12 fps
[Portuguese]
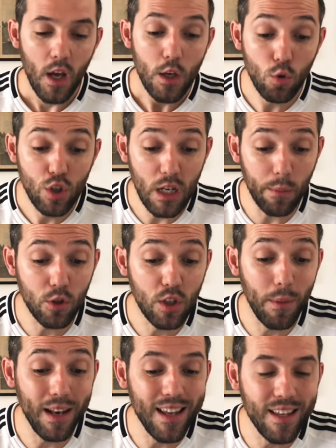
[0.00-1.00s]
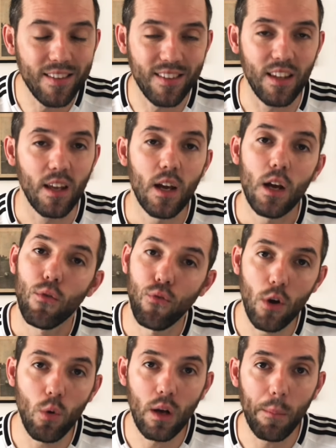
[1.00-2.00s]
e o Dinamo Tbilisi
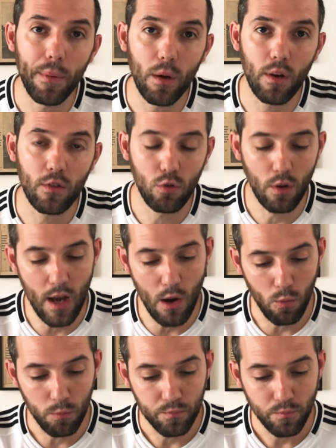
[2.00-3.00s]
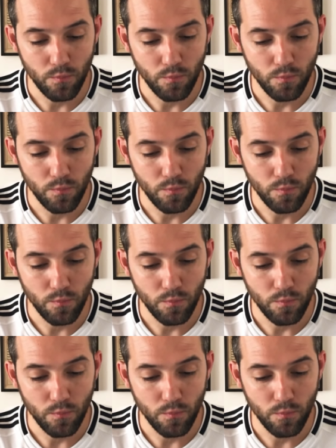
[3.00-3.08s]
foi o campeão nacional